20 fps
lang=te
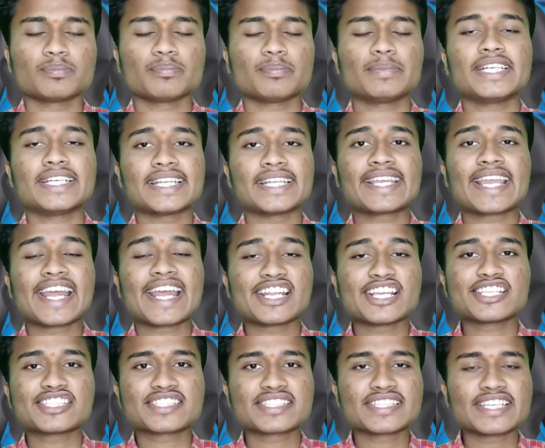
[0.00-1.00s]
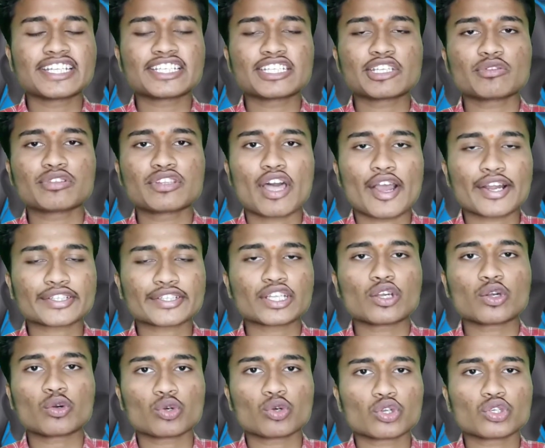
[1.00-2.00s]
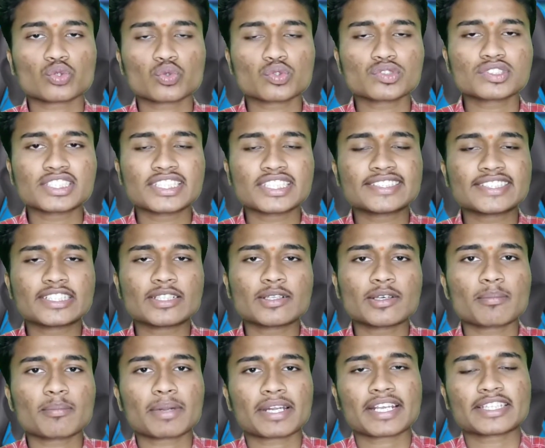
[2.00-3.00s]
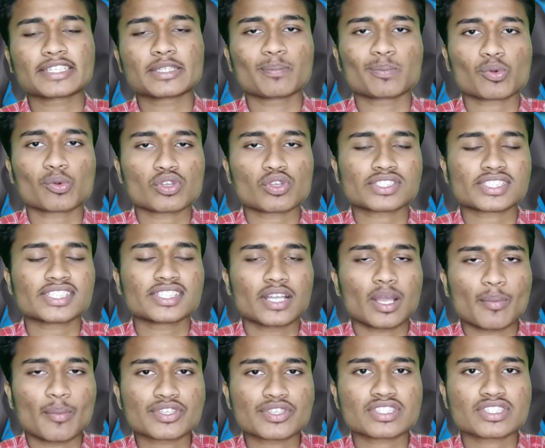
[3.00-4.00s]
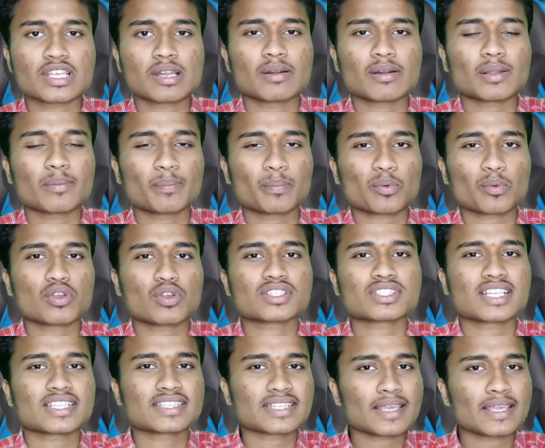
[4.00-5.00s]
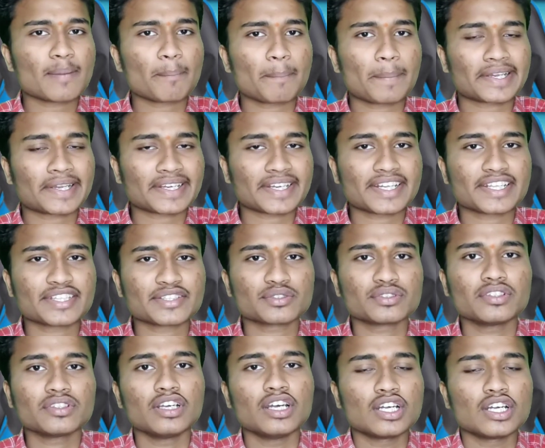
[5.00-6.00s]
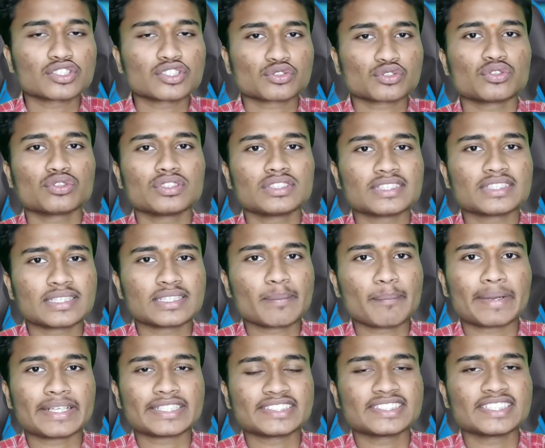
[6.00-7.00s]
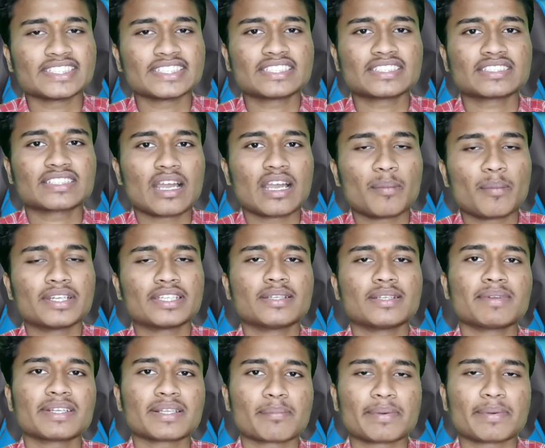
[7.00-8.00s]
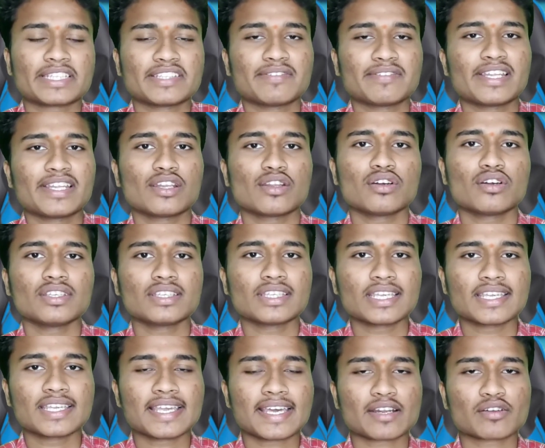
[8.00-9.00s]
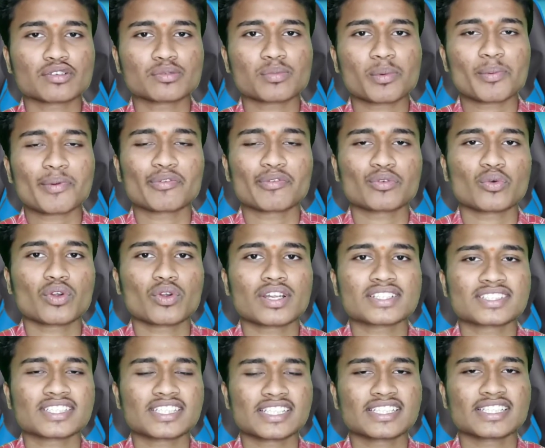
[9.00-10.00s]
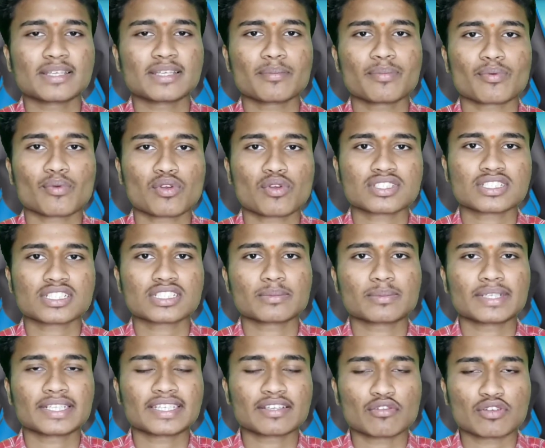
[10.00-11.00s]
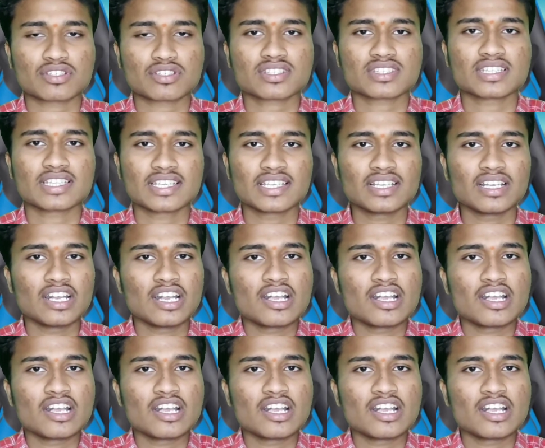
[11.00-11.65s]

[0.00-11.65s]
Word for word: మీటెక్ హెలియో జీ ఎయిటీ ఉంది ఆక్టా కోరో టూ జీ జెడ్ మనకైతే ప్రోజర్ అయితే లభిస్తుంది అనమాట ప్రోజర్ అయితే పర్లేదు సో ఇదైతే బడ్జెట్ కాబట్టి మనకి పదివేల్లో ఏ అరౌండ్ మొబైల్ ఫోన్ కొన్నా సరే ఇదేం ప్రోజర్ అయితే మనకి వస్తుంది